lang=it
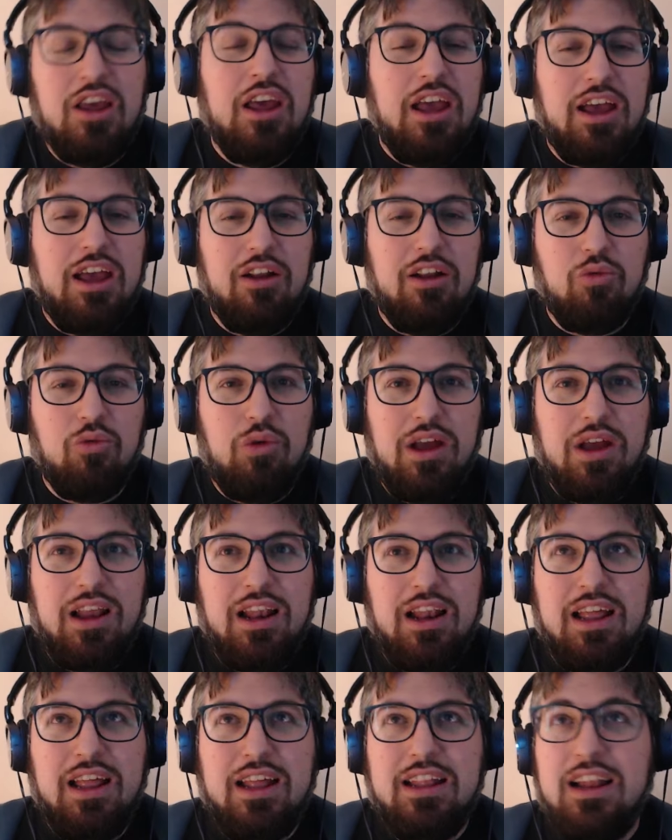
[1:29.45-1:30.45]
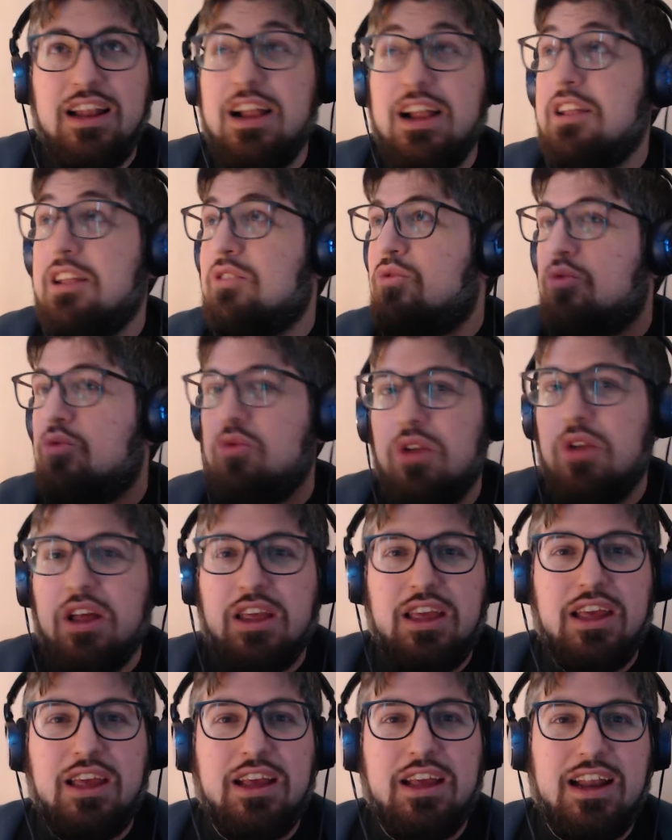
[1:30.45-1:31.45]
erano quelle della natura
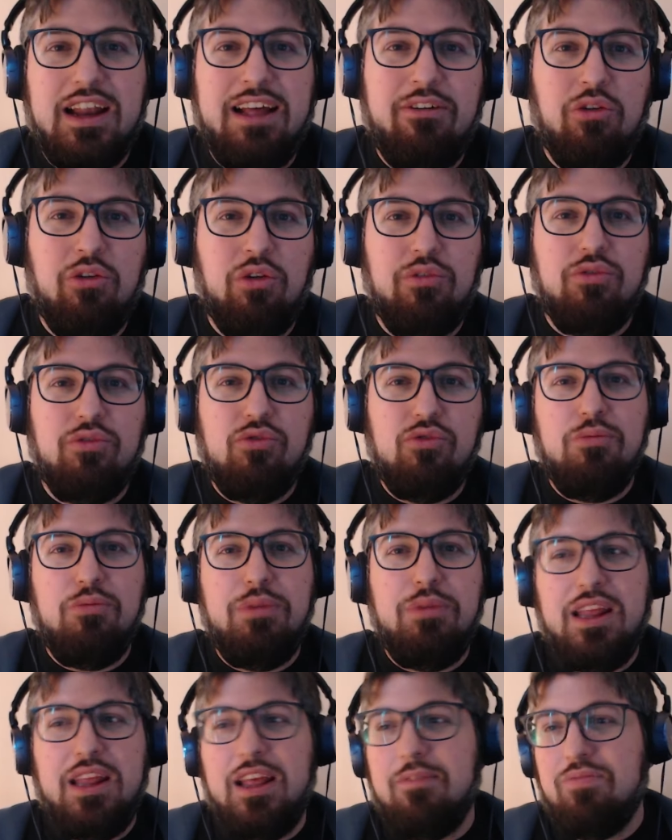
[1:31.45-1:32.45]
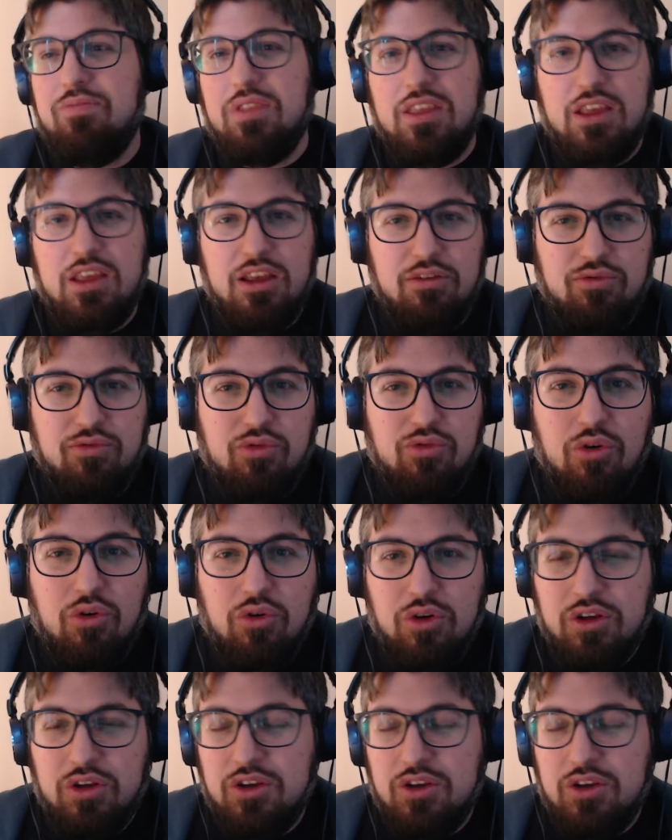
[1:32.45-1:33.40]
che creavano i fulmini, i fuochi,